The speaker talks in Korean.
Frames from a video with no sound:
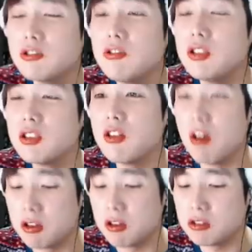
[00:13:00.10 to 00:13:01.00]

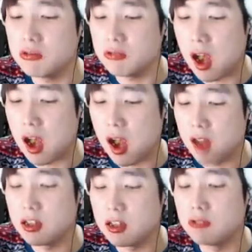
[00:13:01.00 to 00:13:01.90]
있는겨 친구들아
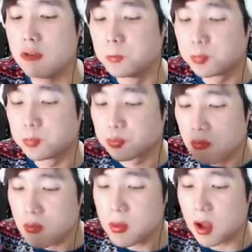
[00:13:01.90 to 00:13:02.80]
니네도
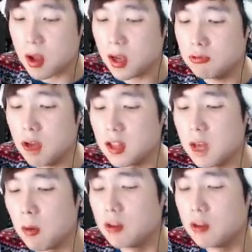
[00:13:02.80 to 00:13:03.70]
야 누가 내
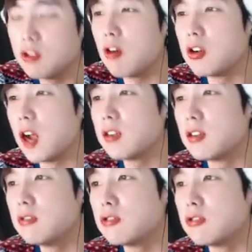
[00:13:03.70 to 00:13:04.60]
먹는 거를 한
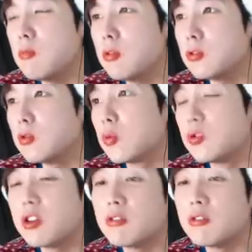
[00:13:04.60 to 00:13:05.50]
그래도 천 명 정도
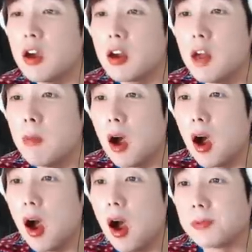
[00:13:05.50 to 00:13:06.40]
본다고 생각을
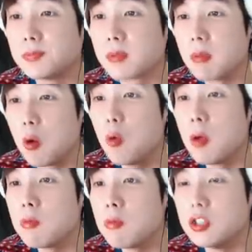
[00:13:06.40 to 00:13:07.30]
해봐 막
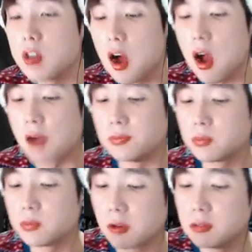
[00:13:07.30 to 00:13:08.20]
500명 이상
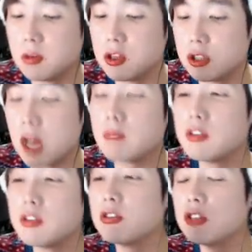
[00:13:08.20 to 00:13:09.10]
그러면은 나름
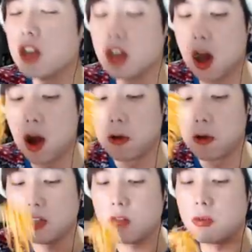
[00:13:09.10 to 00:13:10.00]
신경 쓰잖아
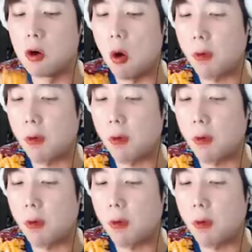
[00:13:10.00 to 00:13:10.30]
컨셉이요